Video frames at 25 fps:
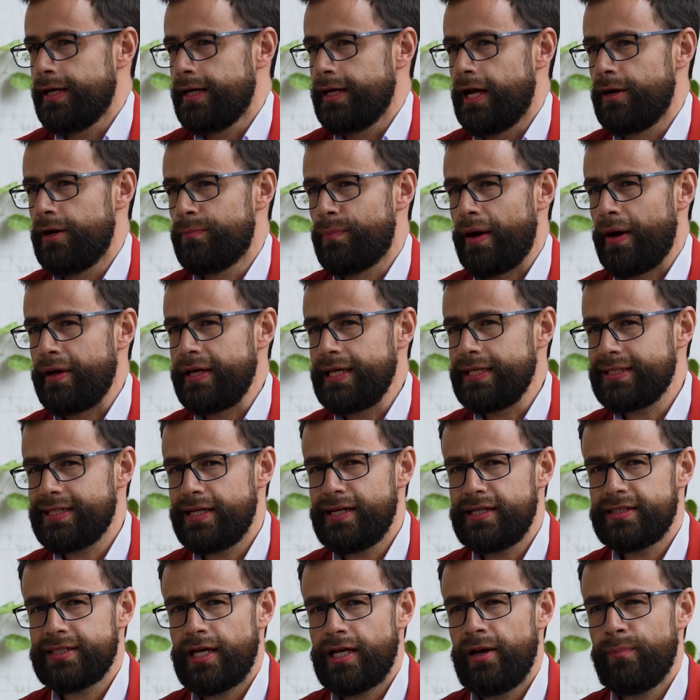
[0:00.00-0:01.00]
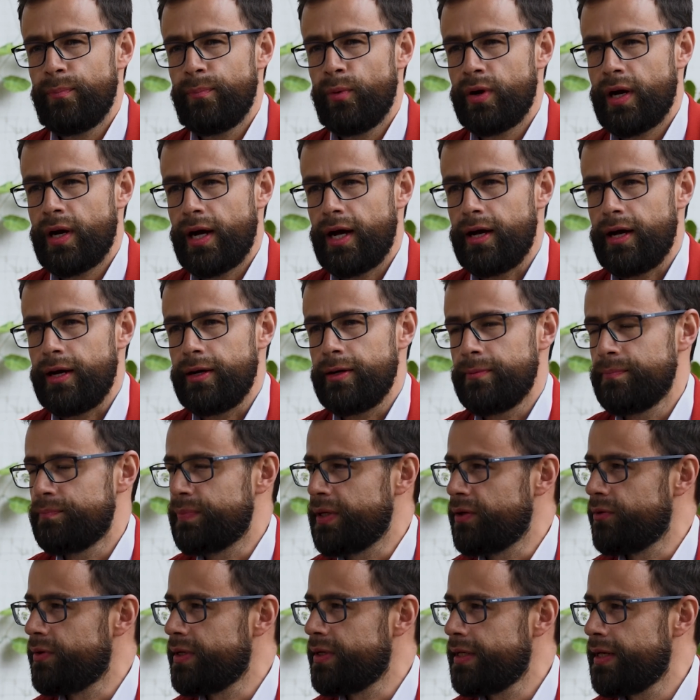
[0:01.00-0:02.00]
El país en esa época
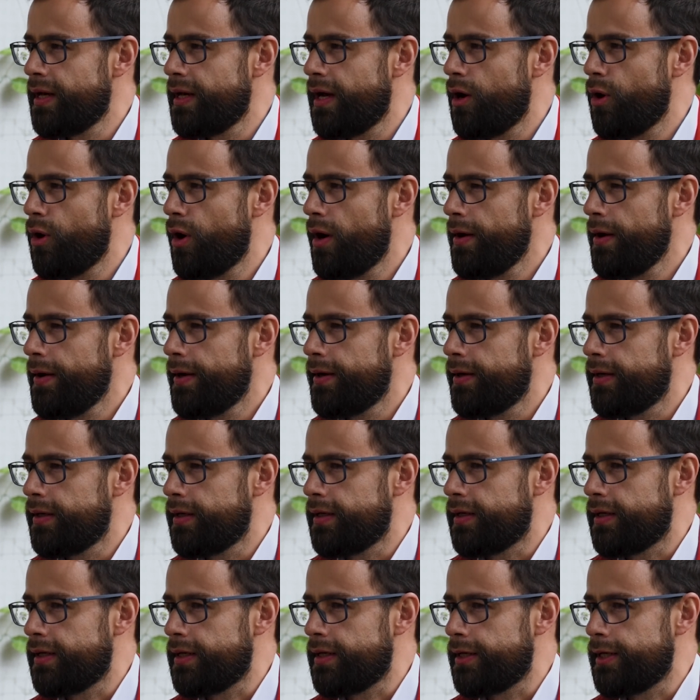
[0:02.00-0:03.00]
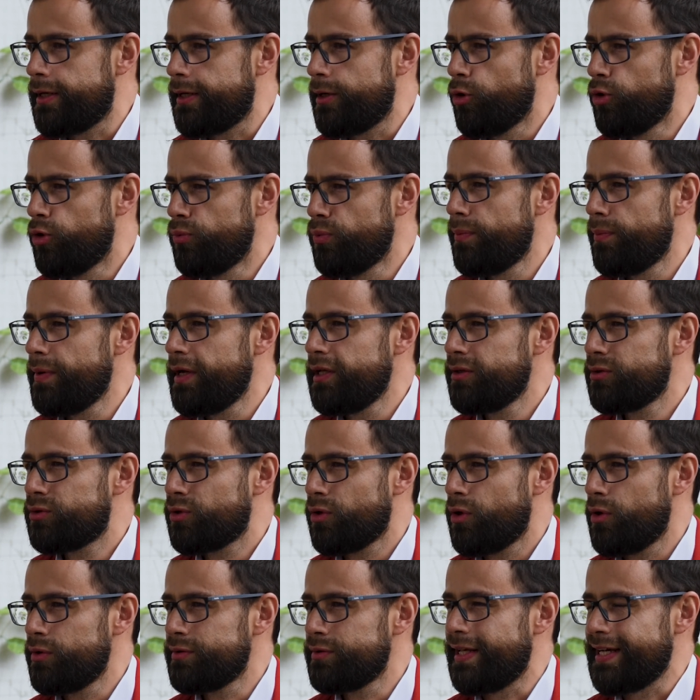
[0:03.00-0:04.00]
vivía eh, un
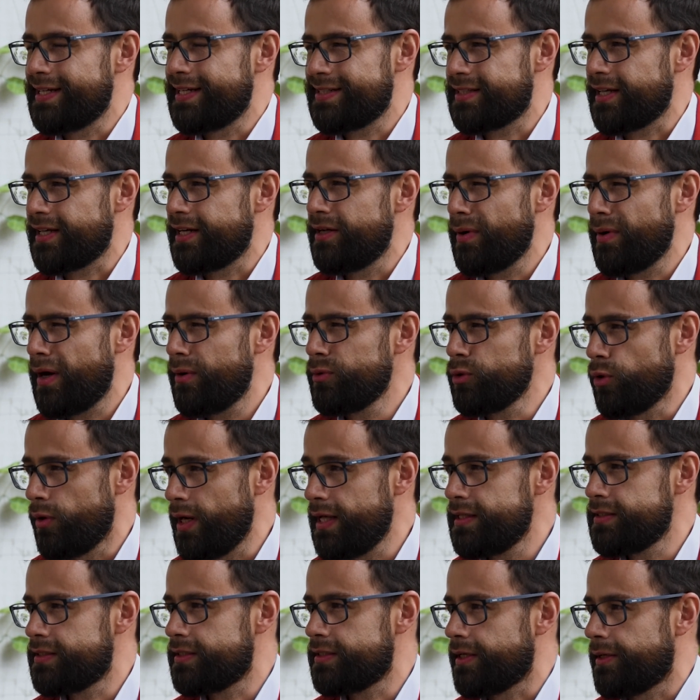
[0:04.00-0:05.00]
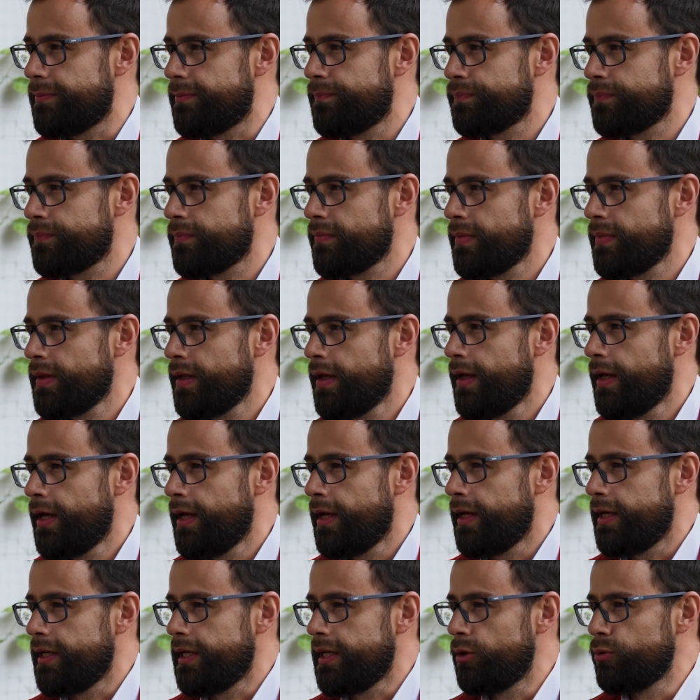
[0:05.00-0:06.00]
momento de extrema violencia
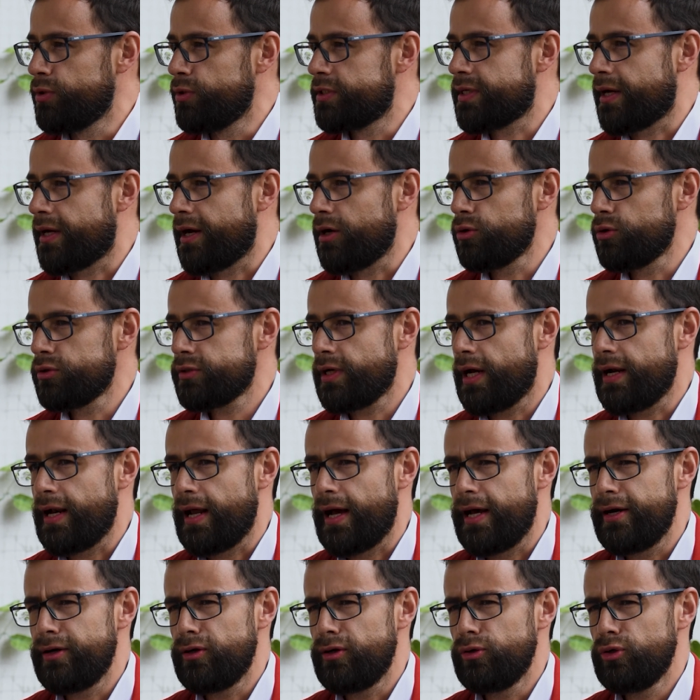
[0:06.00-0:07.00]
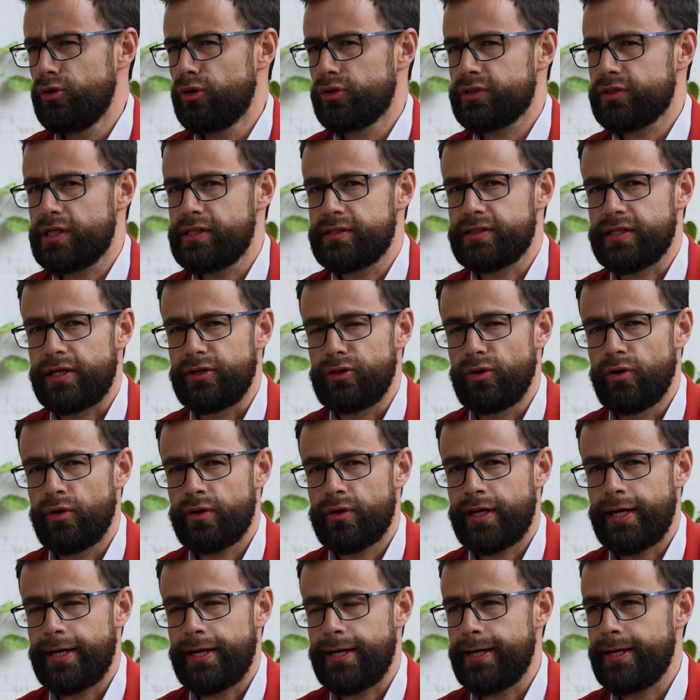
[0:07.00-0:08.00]
y Luis Carlos Galán nos enseñó
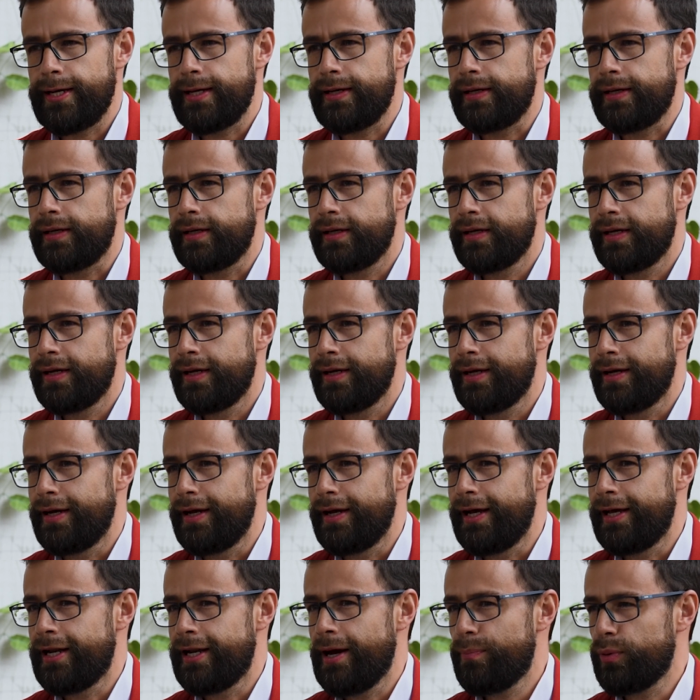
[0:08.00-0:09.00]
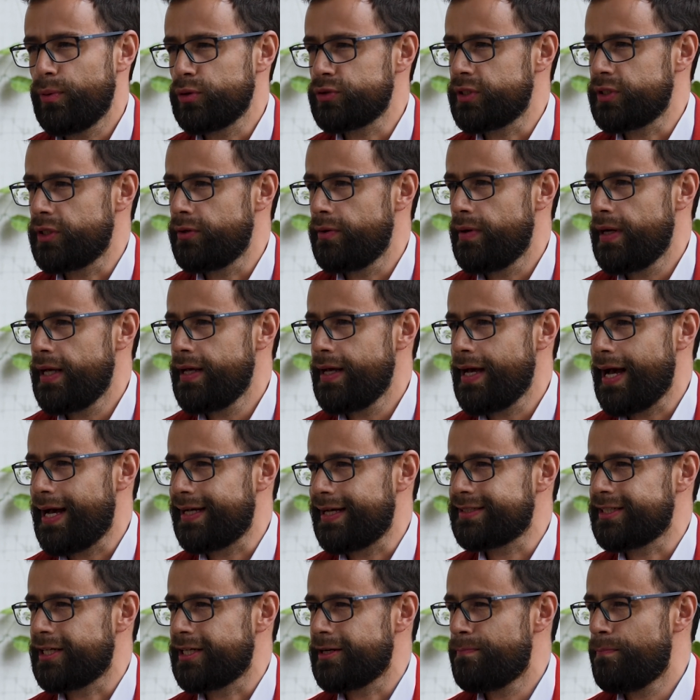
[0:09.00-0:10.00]
que era posible
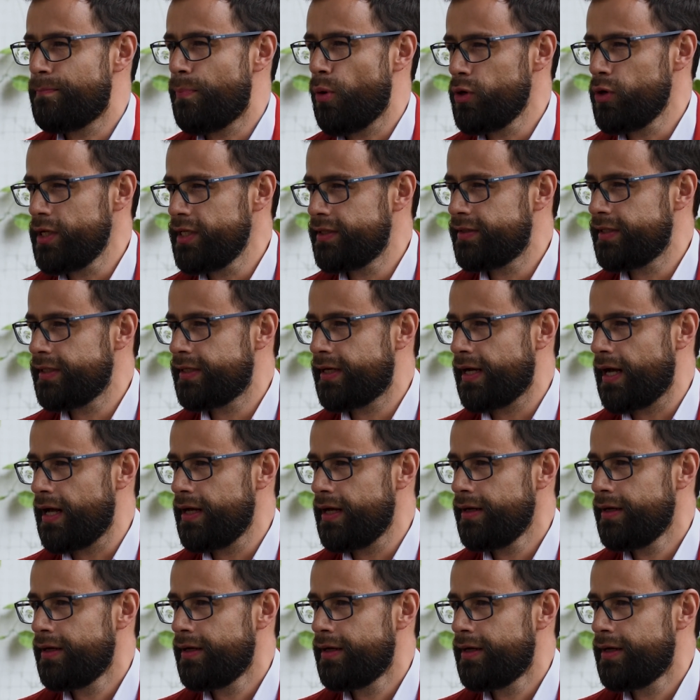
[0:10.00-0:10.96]
hacer política